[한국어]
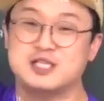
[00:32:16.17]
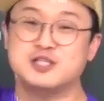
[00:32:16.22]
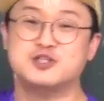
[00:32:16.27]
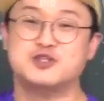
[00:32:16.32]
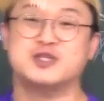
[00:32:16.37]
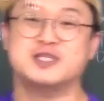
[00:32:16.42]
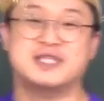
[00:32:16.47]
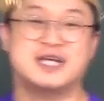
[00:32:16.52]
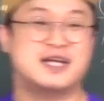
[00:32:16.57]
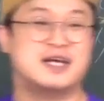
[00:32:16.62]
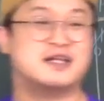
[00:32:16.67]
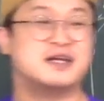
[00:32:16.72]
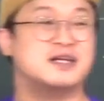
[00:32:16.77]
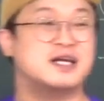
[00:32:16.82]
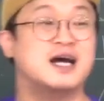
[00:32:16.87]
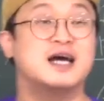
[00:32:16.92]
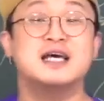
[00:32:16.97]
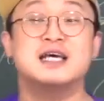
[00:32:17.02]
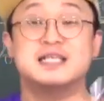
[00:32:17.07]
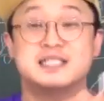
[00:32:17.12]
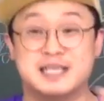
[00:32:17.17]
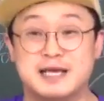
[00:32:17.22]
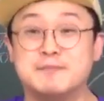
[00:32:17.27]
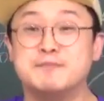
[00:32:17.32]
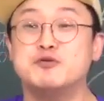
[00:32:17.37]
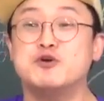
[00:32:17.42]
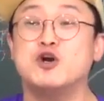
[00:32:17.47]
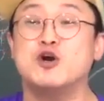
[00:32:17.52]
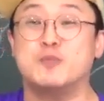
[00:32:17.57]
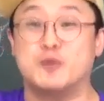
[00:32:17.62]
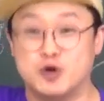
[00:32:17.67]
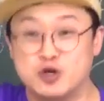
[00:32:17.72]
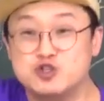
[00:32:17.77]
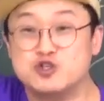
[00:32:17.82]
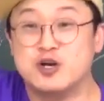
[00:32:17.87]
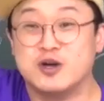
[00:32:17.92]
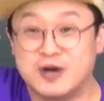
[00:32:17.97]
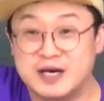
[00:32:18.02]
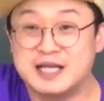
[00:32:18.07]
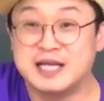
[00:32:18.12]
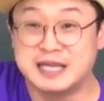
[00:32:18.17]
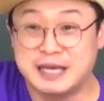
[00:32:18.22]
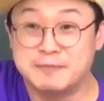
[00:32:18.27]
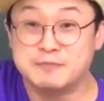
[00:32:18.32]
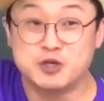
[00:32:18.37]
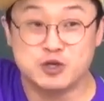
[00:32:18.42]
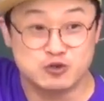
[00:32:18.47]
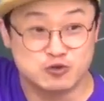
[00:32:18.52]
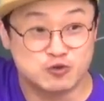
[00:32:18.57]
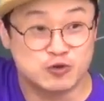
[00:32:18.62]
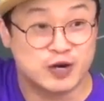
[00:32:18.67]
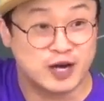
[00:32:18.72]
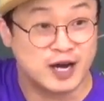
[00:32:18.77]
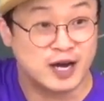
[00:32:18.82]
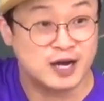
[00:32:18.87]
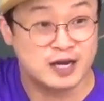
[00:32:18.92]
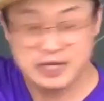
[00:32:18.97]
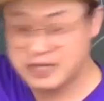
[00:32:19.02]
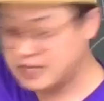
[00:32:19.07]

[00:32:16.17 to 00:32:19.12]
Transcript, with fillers: 쓸 수도 있다는 라 거야. 샘플로 보여주려고 하나 남겨놓은 거야.